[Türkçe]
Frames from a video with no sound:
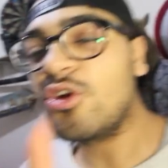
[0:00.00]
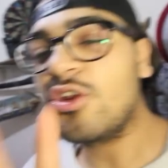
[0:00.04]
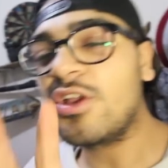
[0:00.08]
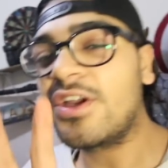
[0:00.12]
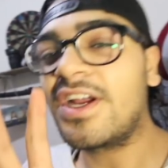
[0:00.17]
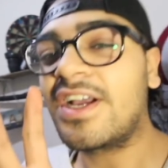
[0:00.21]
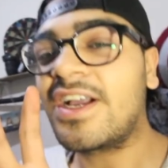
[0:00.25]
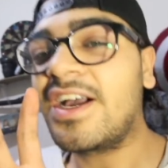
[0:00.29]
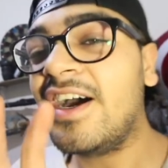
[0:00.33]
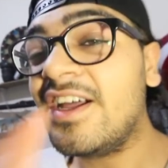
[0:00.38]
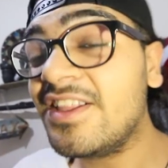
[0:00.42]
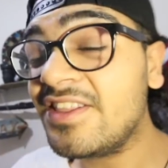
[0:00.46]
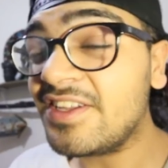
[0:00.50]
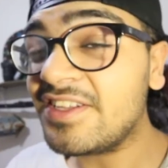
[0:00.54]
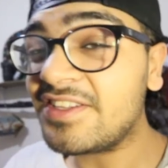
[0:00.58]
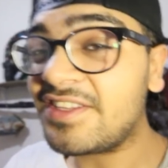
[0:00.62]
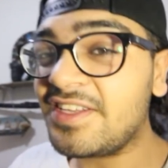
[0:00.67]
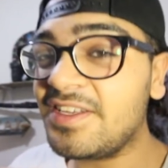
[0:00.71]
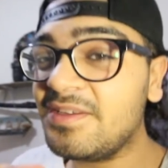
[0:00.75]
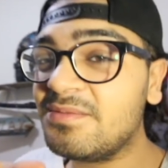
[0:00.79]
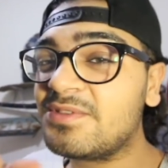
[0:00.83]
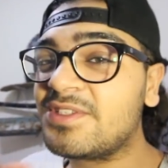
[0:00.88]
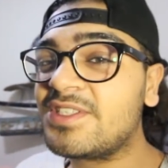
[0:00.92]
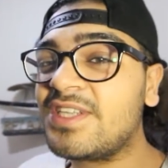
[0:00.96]
olarak
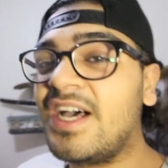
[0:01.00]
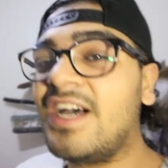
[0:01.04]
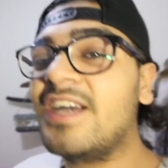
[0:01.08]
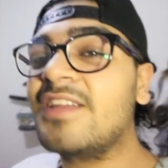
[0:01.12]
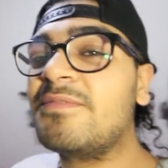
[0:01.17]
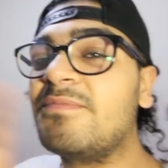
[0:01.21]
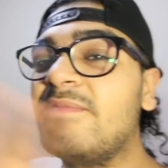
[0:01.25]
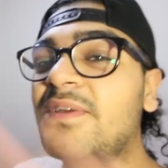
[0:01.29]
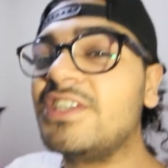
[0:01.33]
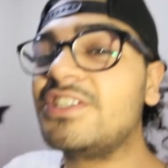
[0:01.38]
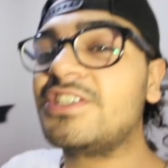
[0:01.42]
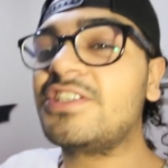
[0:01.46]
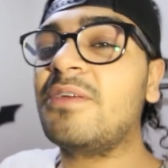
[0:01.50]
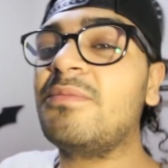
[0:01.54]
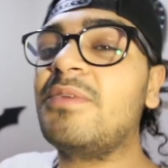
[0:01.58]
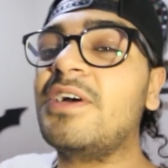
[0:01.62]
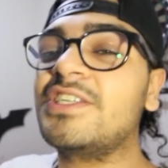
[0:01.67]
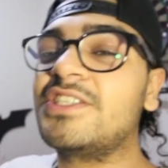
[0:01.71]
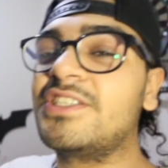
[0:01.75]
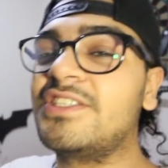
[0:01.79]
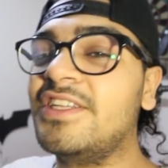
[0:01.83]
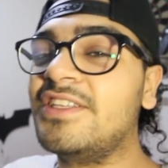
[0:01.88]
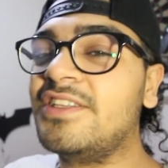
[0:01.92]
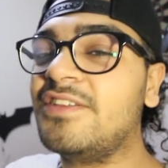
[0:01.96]
anlatayım saat 5'te
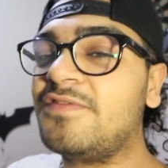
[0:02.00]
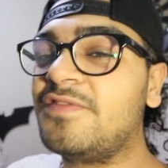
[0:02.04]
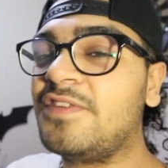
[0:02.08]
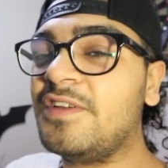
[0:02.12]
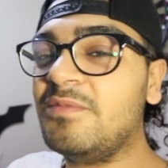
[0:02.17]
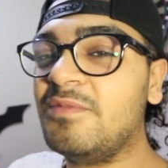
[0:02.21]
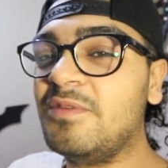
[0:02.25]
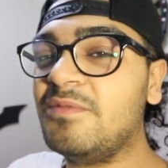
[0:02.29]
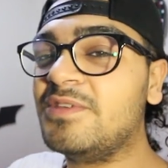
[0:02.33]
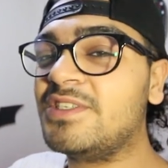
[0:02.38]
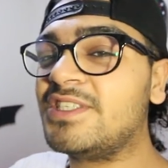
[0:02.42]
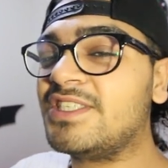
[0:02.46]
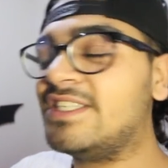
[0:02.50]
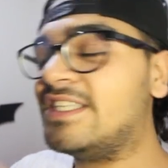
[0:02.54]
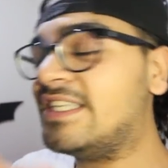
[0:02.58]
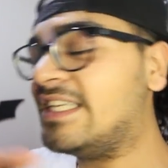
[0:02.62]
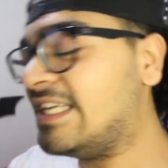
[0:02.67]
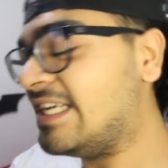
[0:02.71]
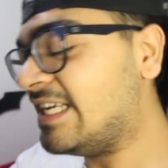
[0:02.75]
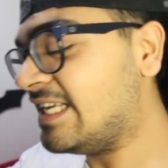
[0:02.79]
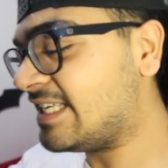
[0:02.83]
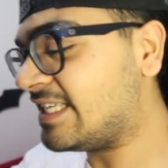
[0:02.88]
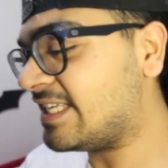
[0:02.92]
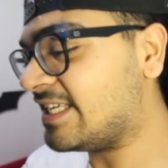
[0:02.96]
başladı filmimizin
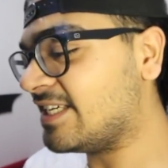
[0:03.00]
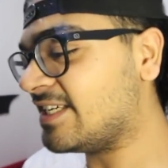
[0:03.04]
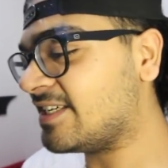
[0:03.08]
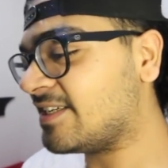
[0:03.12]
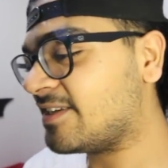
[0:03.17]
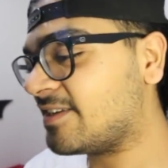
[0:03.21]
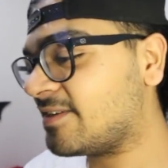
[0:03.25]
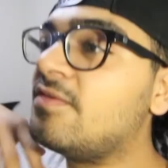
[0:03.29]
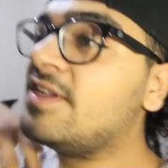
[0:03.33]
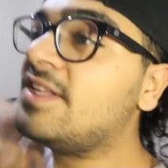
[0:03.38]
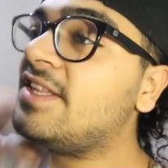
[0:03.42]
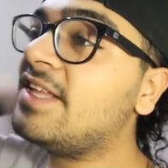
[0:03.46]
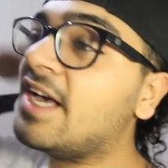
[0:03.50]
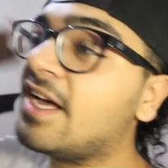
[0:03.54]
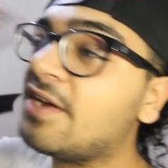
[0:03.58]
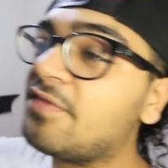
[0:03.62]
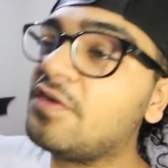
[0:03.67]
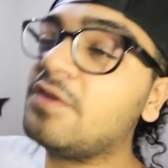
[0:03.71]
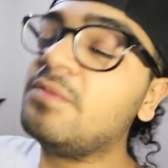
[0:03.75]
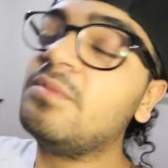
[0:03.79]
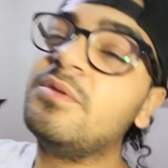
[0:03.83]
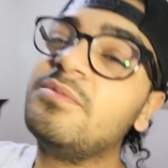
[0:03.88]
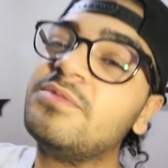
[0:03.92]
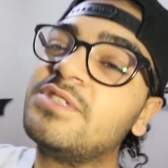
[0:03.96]
ilki ve diğer
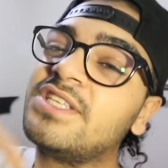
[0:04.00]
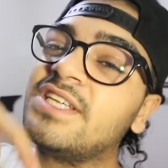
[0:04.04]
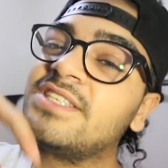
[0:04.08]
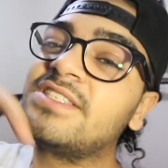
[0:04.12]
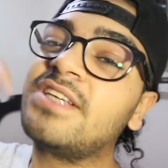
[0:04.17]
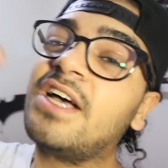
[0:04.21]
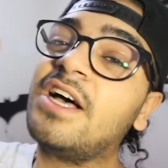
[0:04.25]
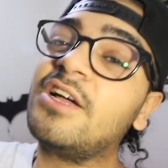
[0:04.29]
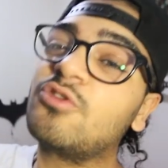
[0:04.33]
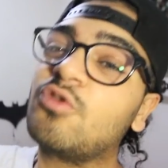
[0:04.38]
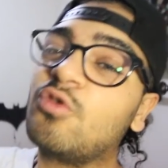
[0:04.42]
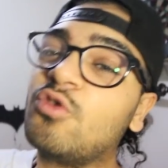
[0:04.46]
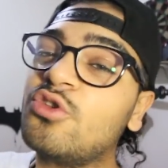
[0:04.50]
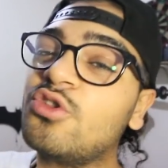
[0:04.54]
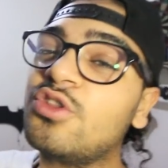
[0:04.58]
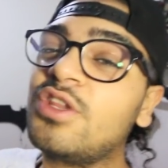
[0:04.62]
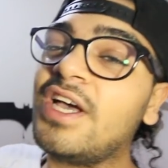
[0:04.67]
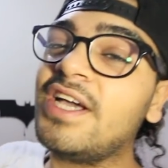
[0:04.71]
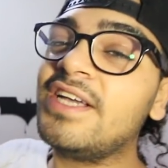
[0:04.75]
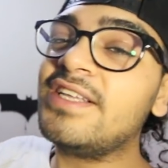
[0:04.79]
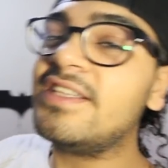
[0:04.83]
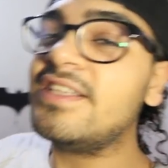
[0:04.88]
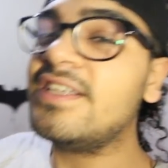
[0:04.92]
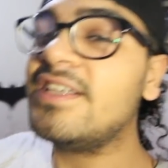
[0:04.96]
filmimiz de saat
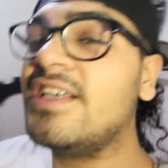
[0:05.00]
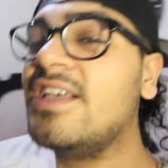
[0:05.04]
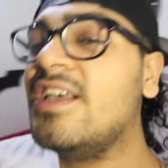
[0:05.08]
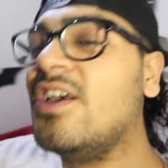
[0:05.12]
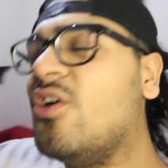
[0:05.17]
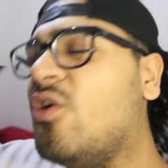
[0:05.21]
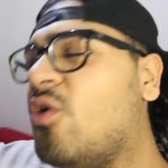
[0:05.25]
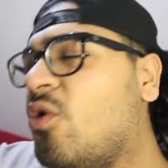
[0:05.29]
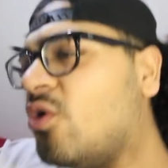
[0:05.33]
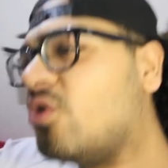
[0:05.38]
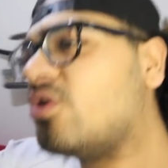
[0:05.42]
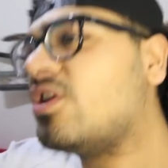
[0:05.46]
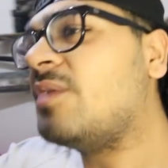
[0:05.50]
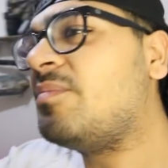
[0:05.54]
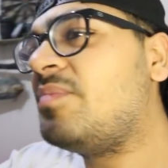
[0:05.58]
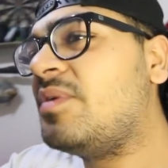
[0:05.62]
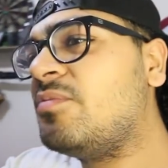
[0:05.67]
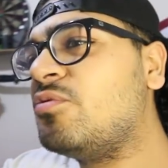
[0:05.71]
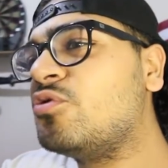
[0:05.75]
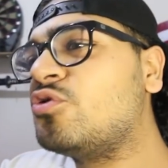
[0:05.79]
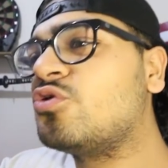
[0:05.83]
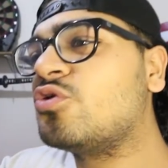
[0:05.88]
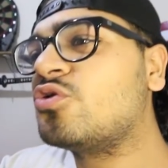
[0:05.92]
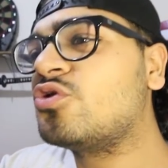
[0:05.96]
10'daydı. Orada
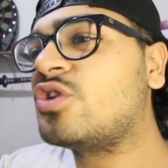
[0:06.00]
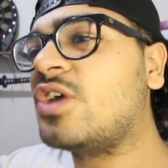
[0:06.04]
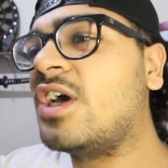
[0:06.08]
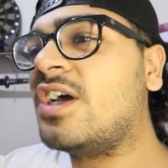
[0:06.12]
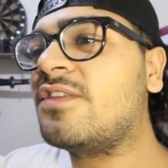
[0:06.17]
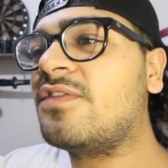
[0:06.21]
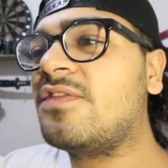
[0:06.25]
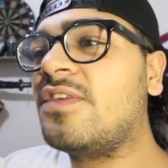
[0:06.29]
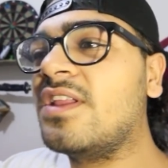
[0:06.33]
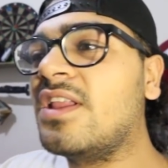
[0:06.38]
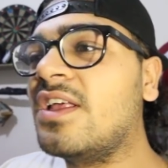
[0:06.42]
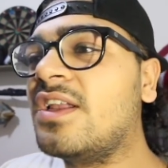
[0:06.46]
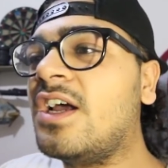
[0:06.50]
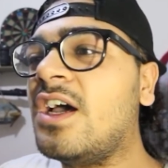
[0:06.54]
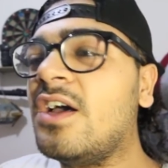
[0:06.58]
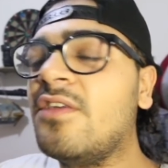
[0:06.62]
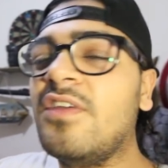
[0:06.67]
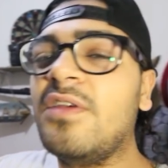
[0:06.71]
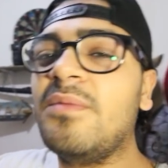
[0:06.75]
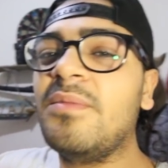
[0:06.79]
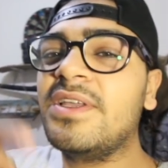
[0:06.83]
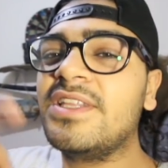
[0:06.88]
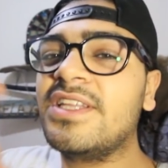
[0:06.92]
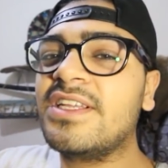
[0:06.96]
bir buçuk saat falan
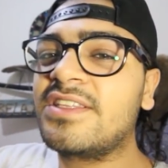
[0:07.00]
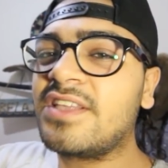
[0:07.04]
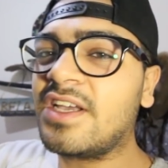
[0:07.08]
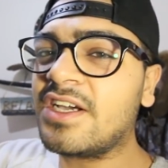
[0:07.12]
AVM'de